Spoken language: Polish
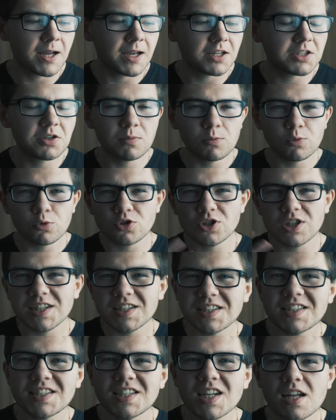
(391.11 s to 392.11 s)
I są różne
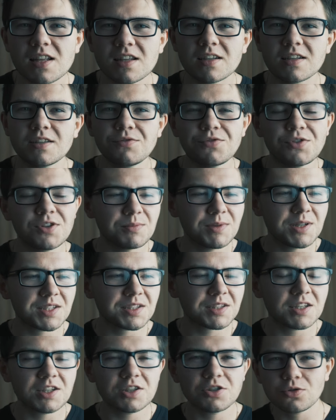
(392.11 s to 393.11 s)
sceny, i film
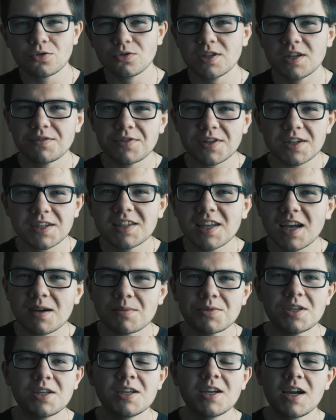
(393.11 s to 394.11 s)
jest najeżony
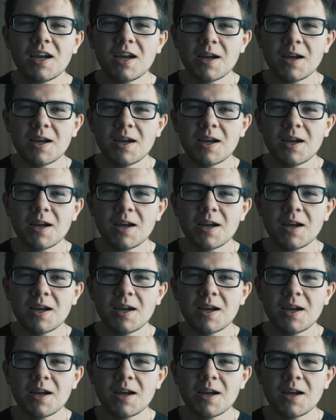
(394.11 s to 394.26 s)
efektami,